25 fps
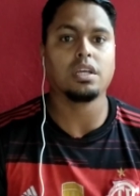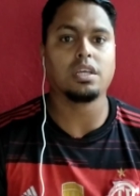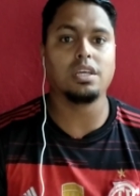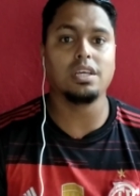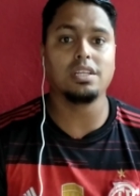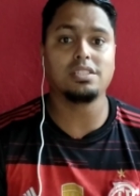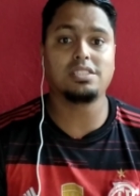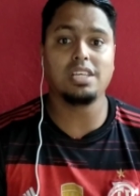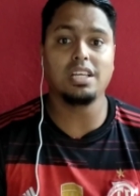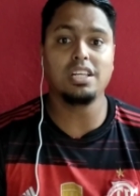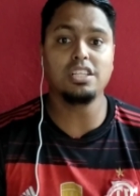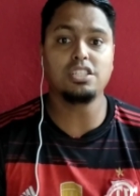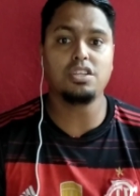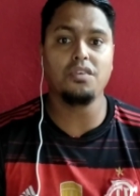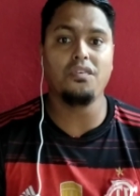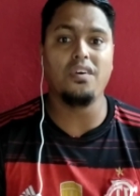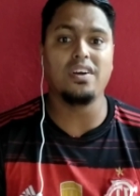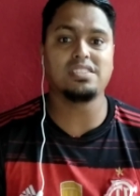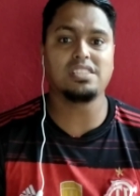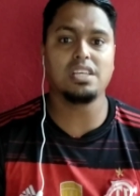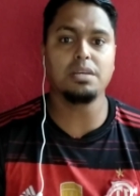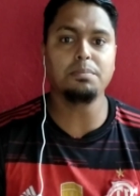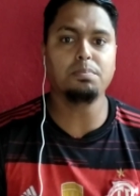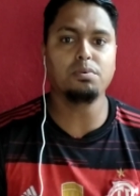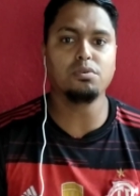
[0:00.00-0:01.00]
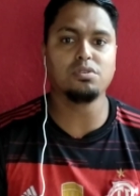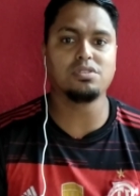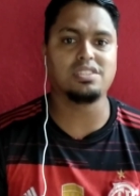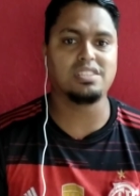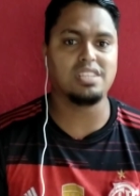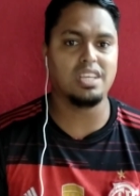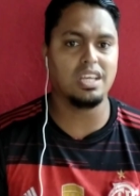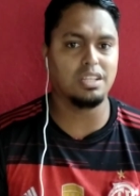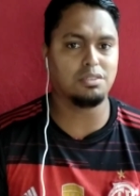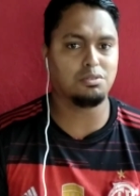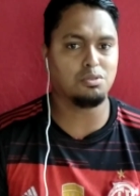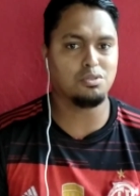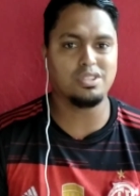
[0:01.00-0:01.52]
que se ele tiver
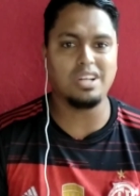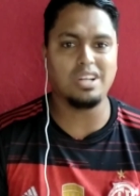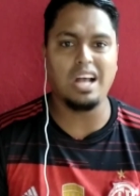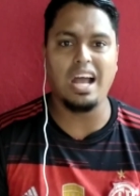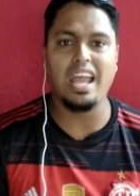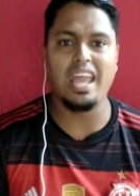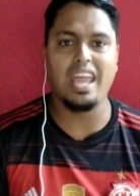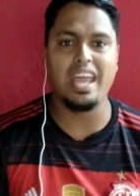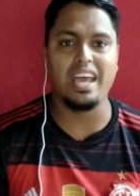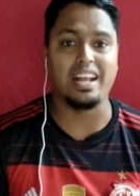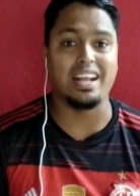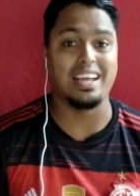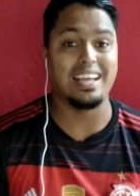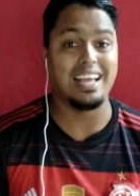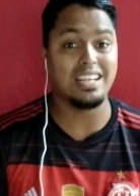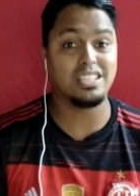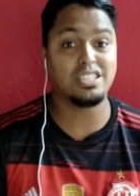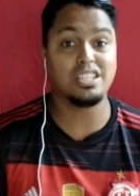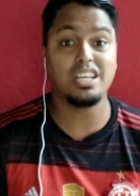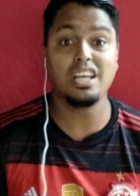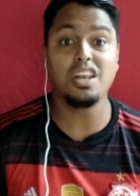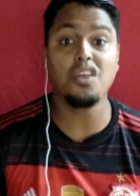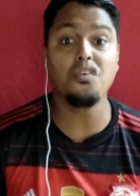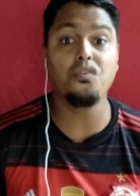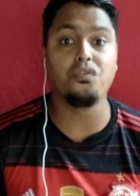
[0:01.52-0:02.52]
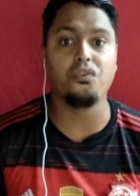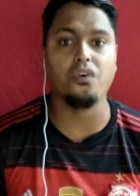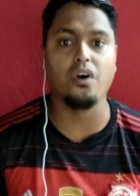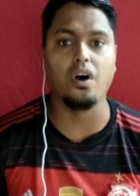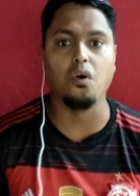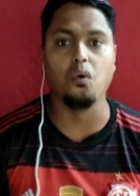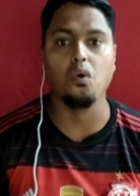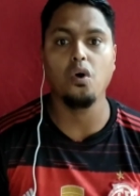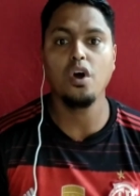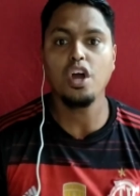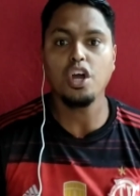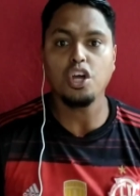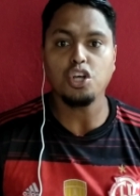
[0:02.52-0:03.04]
100% já era, é
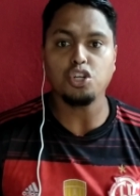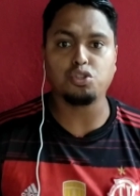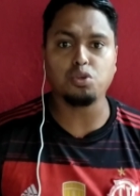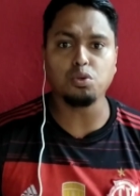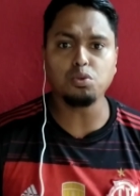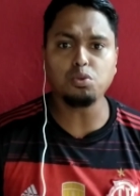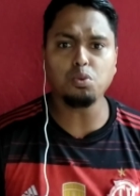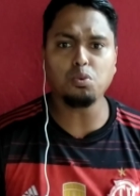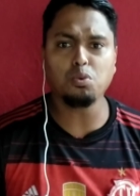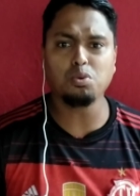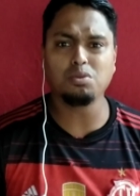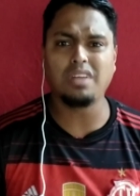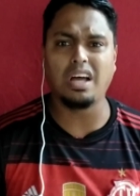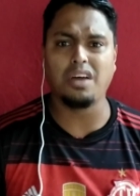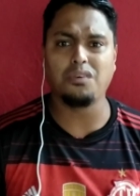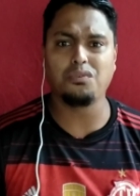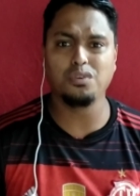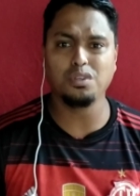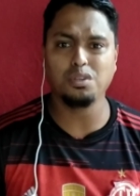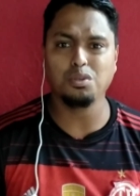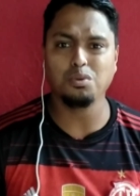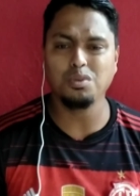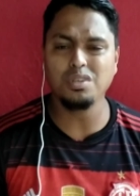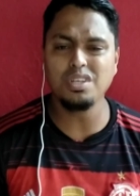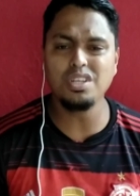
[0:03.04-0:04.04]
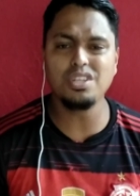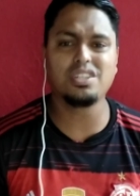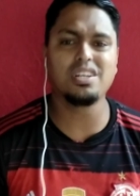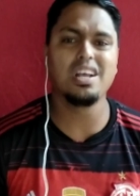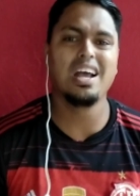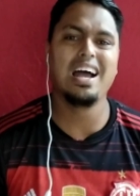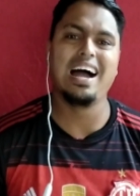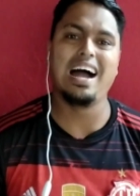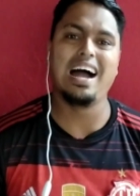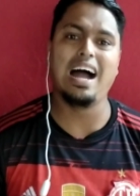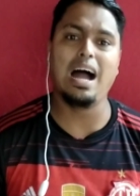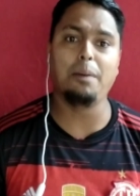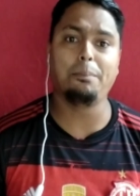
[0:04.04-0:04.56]
xerifão. Junto com o Davi Luiz,
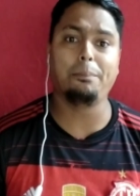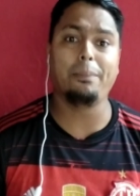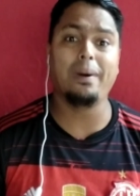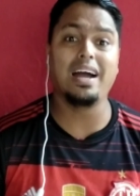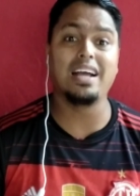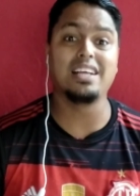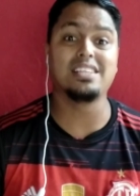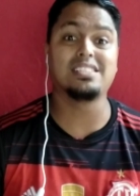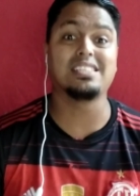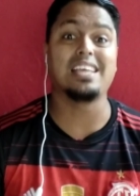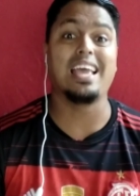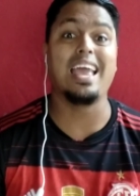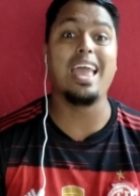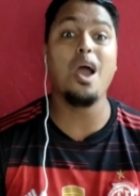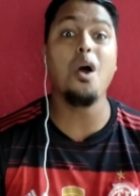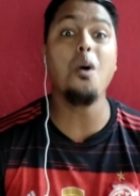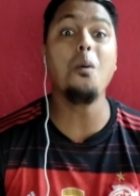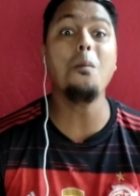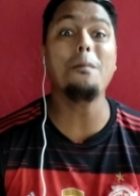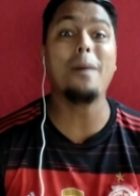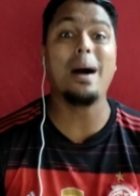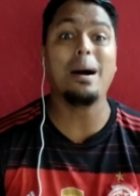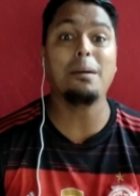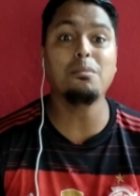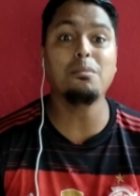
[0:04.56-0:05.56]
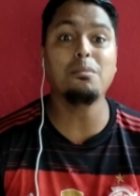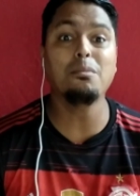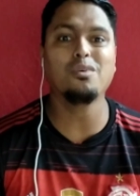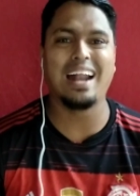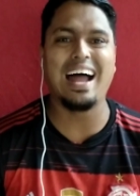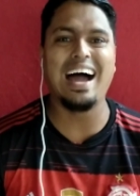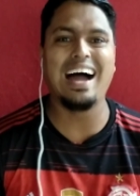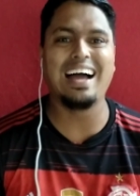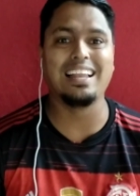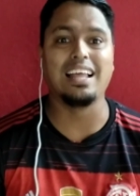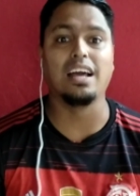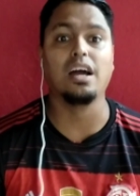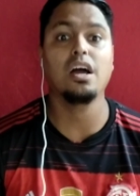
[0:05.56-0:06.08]
rapaz, é uma
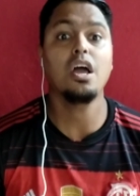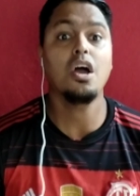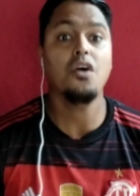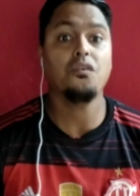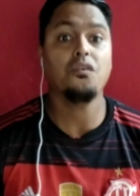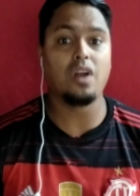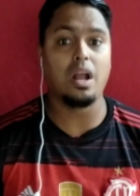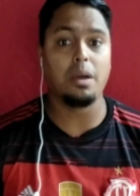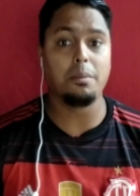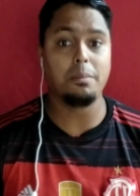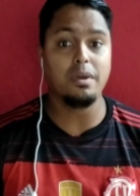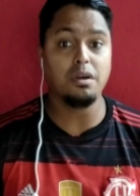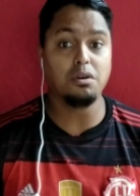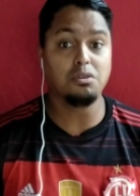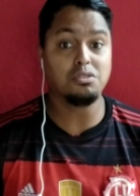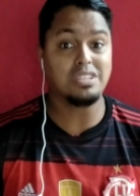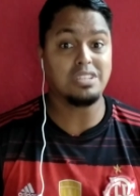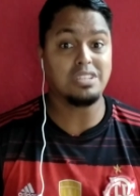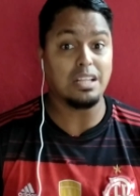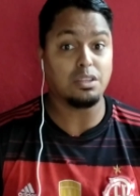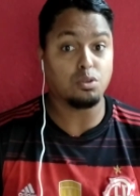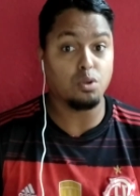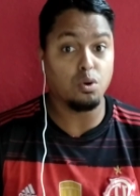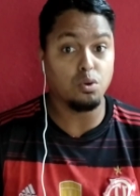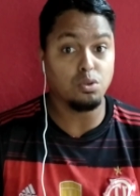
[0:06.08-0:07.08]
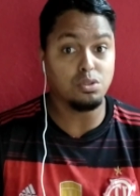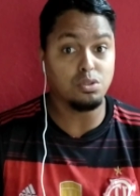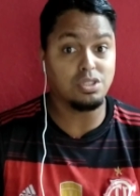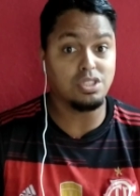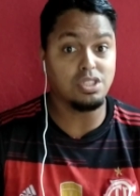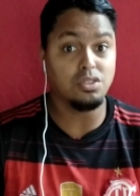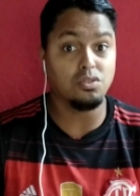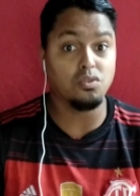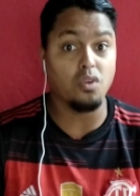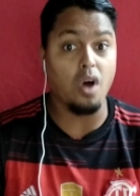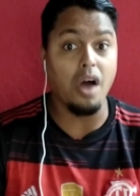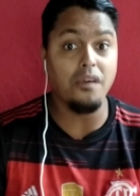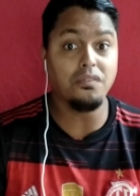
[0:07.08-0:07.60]
muralha. Flamengo já
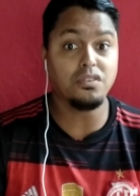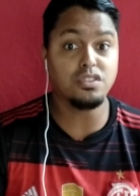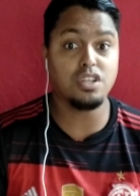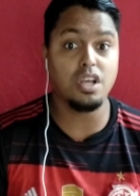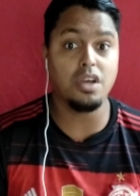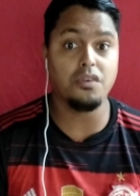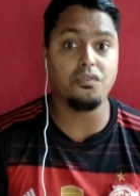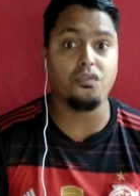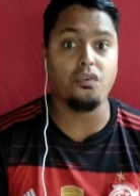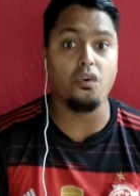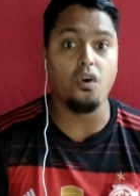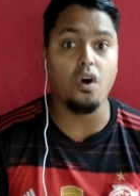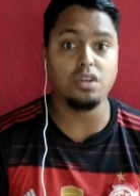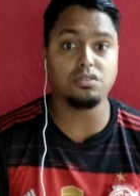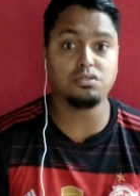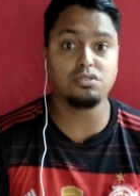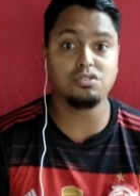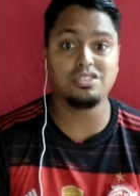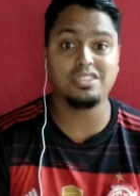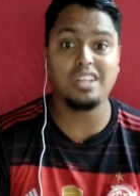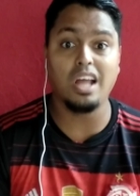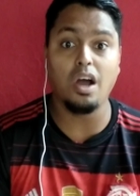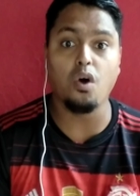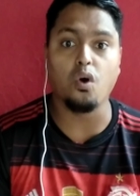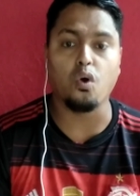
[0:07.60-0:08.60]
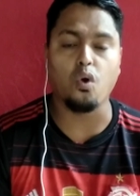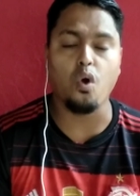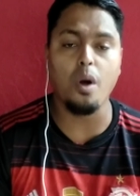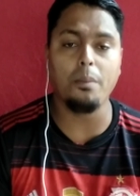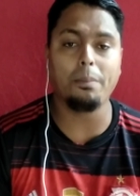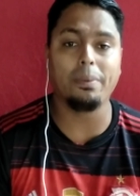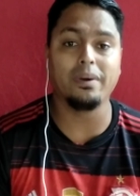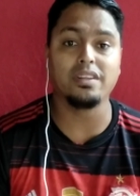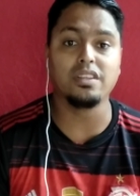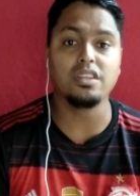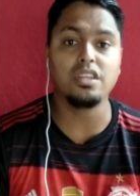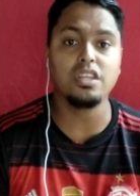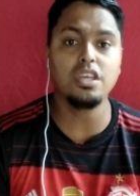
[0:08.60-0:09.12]
trouxe novos reforços da
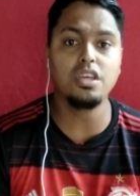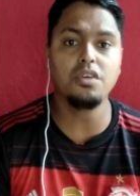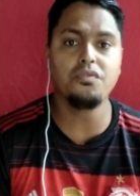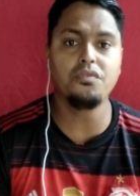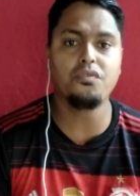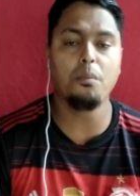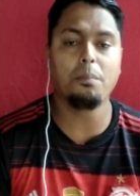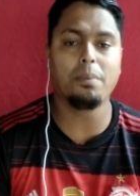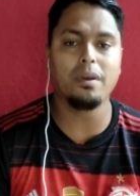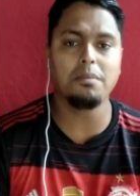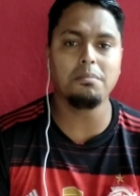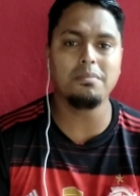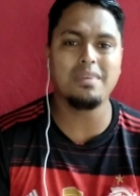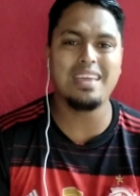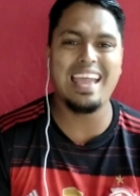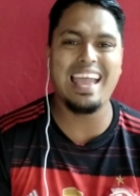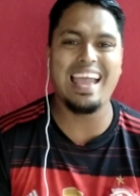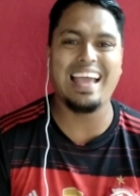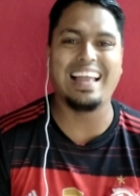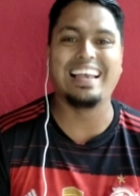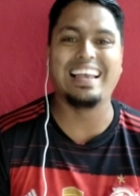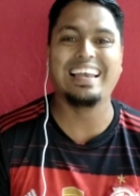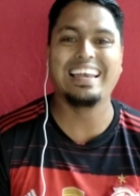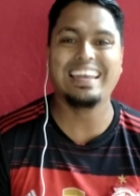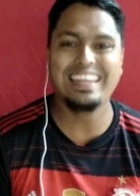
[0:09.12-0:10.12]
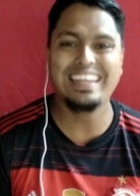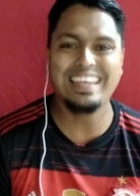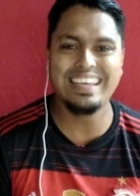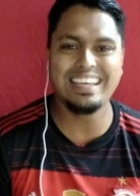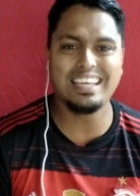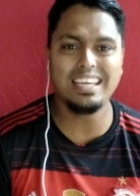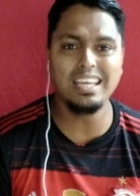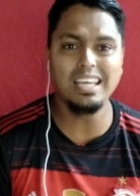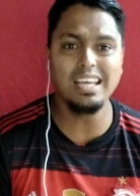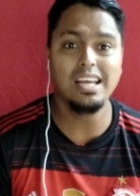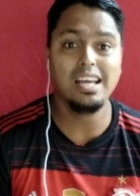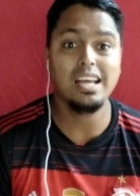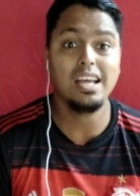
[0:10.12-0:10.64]
Europa, nível Premier
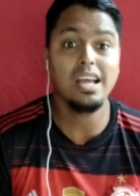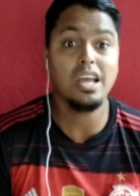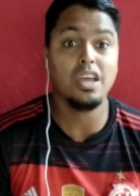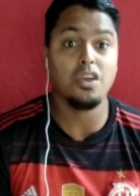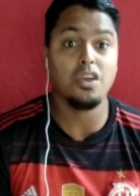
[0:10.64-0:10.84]
League,